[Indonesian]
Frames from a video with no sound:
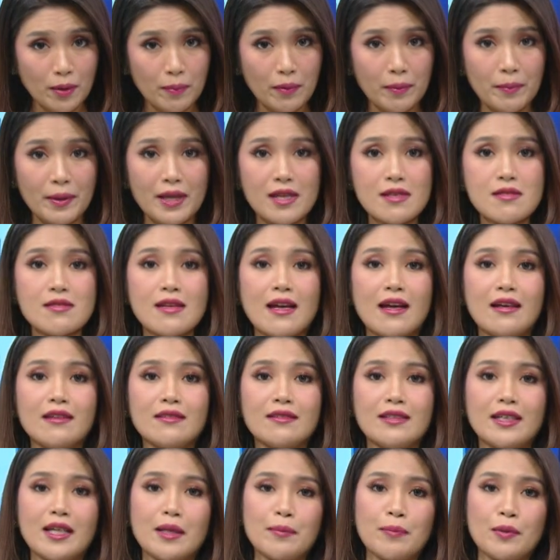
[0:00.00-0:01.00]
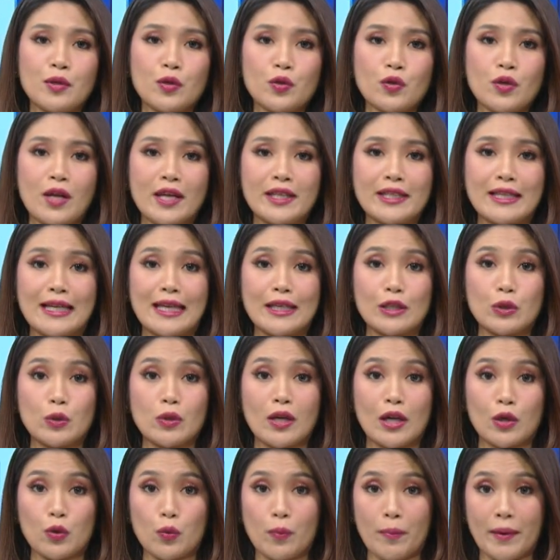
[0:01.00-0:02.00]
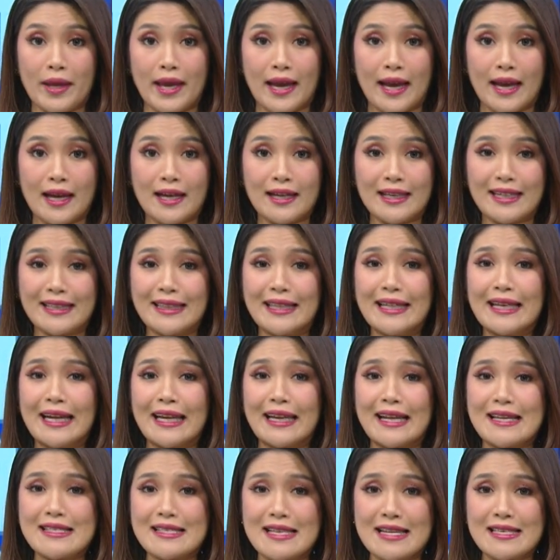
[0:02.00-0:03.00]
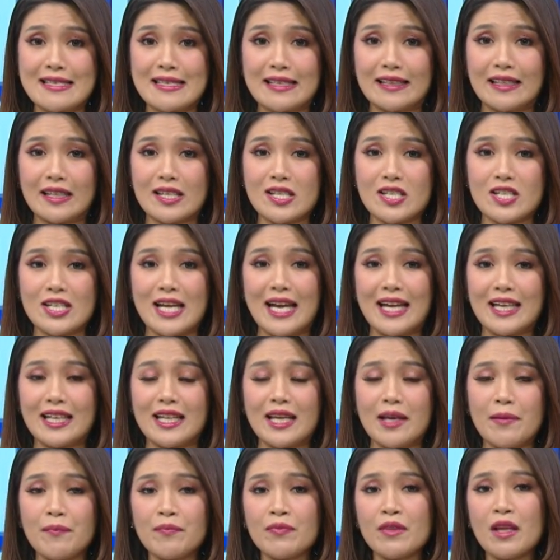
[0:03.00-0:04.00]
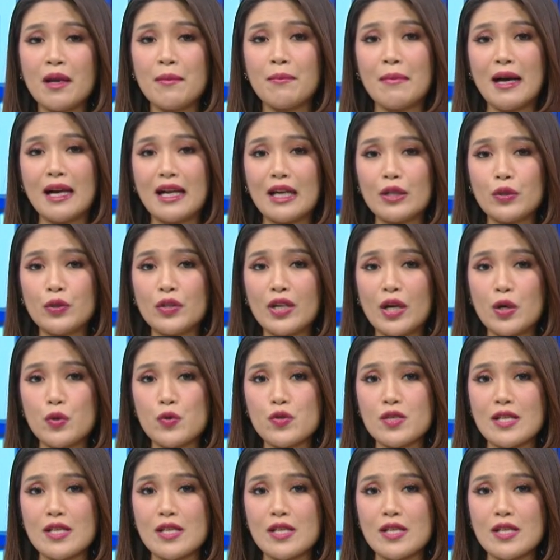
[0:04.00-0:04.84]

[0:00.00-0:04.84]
juga pemirsa dengan penurunan nilai tukar rupiah. Ketika resesi terjadi, maka dunia